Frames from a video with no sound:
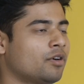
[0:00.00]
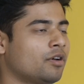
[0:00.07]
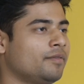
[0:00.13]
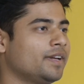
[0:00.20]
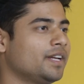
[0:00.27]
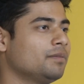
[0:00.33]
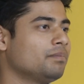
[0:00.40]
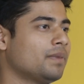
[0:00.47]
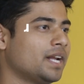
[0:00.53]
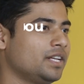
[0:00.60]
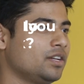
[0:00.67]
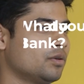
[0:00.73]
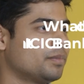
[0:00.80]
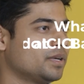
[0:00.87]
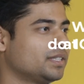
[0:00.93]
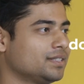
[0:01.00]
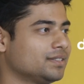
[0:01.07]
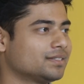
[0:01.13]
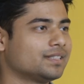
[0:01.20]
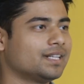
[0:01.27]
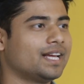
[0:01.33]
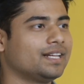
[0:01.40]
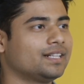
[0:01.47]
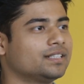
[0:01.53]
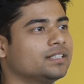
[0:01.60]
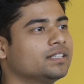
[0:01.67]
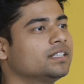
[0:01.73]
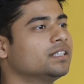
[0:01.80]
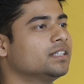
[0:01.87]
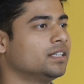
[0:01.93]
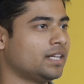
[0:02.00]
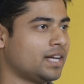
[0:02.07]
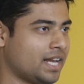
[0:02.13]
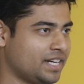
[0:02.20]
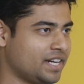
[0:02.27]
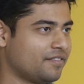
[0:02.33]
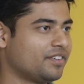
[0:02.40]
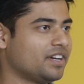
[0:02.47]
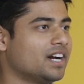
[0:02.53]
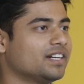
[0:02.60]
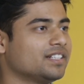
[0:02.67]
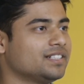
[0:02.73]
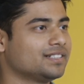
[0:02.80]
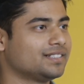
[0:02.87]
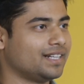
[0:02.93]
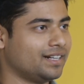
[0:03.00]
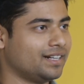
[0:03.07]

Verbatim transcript: इन्वॉल्विंग इन मैनी ऑपरेशन लाइक एन एफ टी आर टी जी एस